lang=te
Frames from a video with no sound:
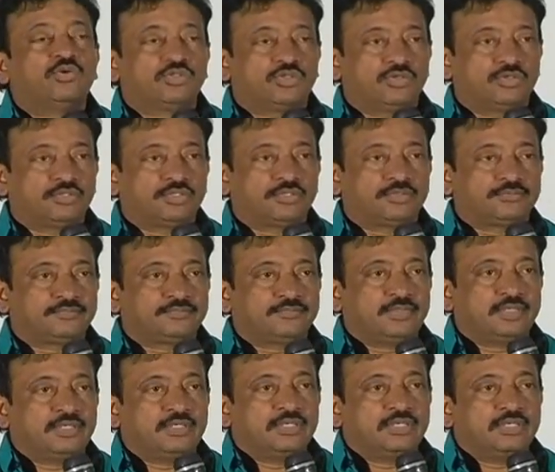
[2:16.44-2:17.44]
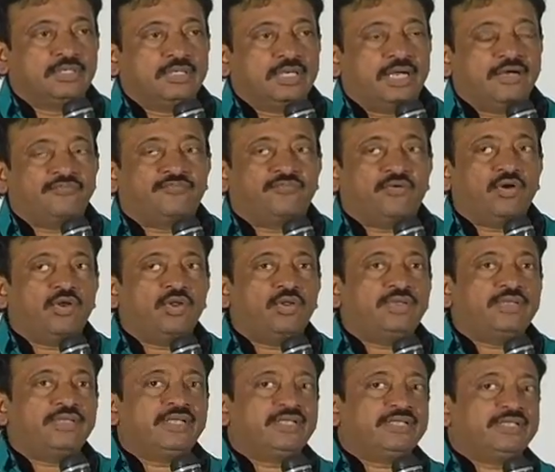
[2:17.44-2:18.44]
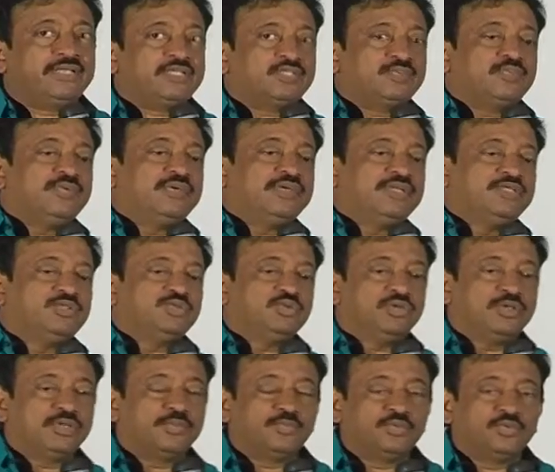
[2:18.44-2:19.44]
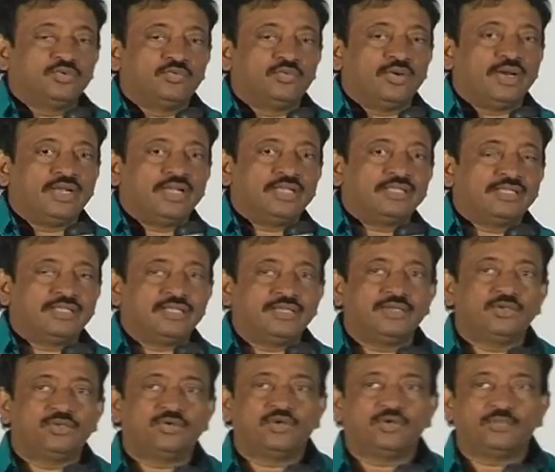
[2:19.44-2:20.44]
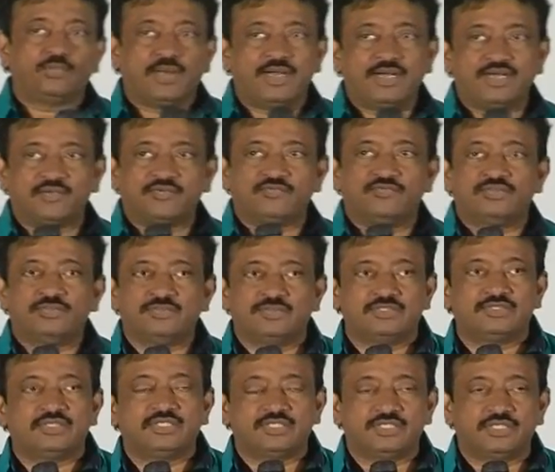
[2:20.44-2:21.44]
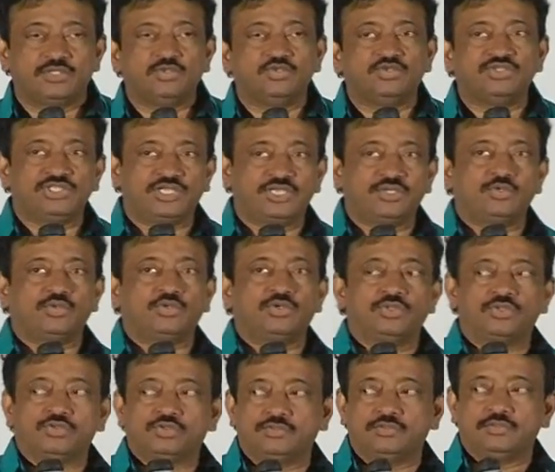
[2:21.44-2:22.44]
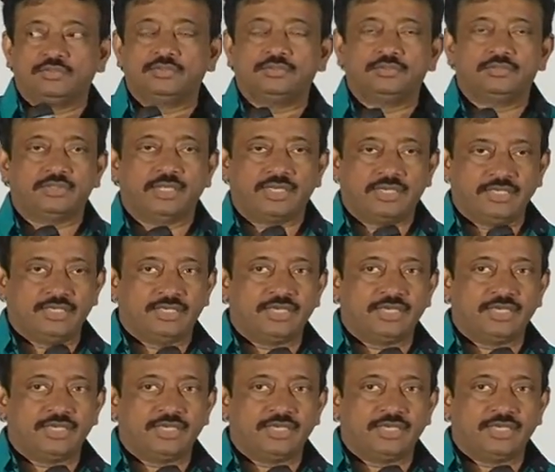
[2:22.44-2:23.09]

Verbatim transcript: అవుతుంటారు ఆ ఫాలో అయ్యి అంత ఎక్స్పర్టీస్ ఉన్నప్పుడు వాళ్ళందరినీ కూడా పార్ట్ ఆఫ్ ద బిజినెస్ ఎందుకు చేయకూడదు అనే